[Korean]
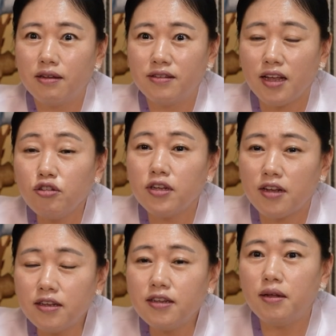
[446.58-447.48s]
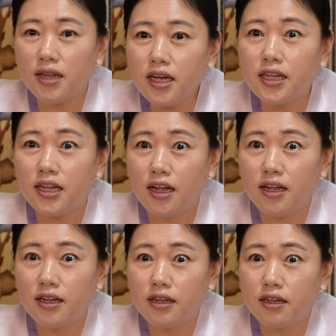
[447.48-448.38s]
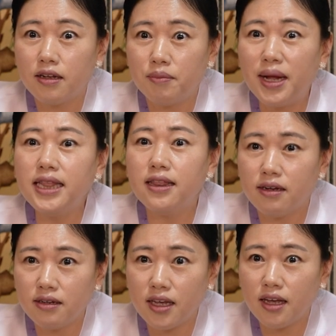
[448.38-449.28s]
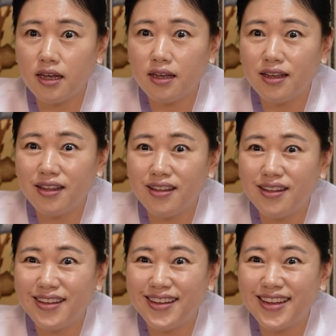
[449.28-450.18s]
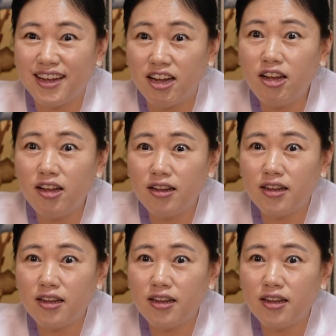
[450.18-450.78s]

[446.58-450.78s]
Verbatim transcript: 사주에 장사가 딱이다 맞다 그게 그래요? 어